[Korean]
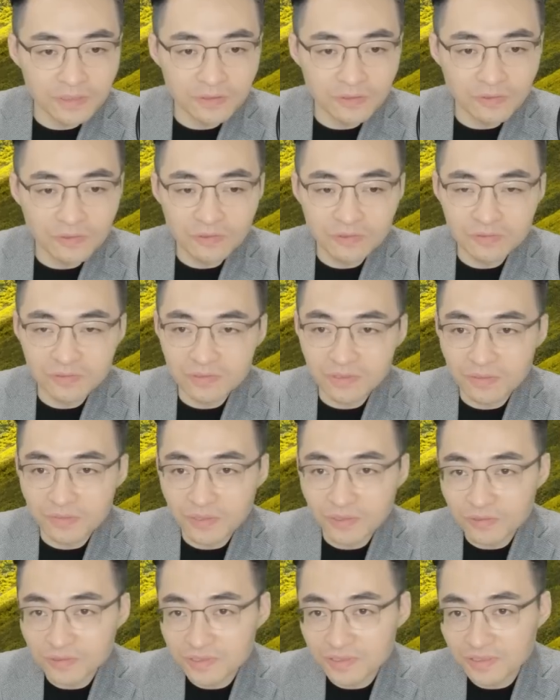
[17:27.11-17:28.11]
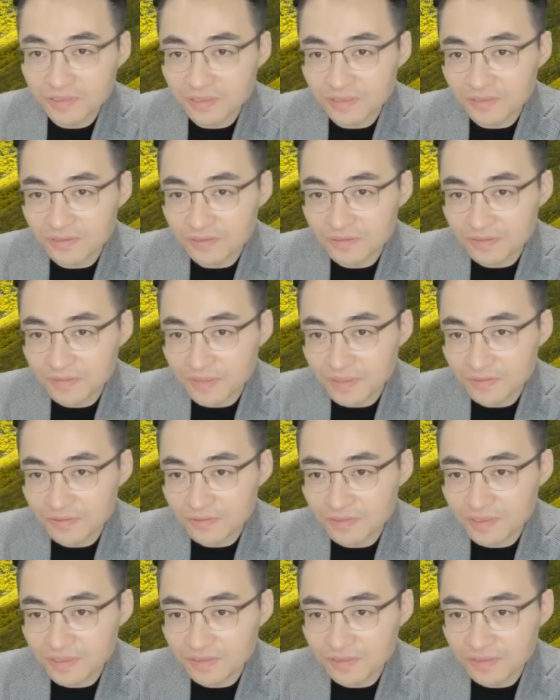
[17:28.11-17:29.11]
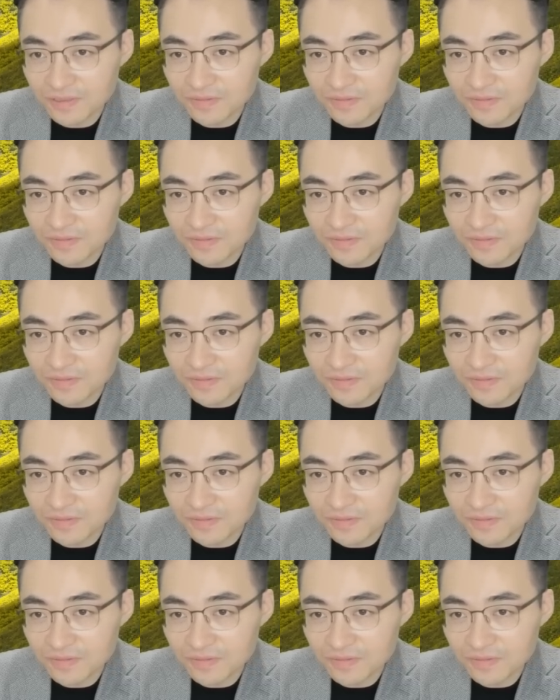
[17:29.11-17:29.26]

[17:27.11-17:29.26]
요거 다 배웠잖아요. 반도체 함께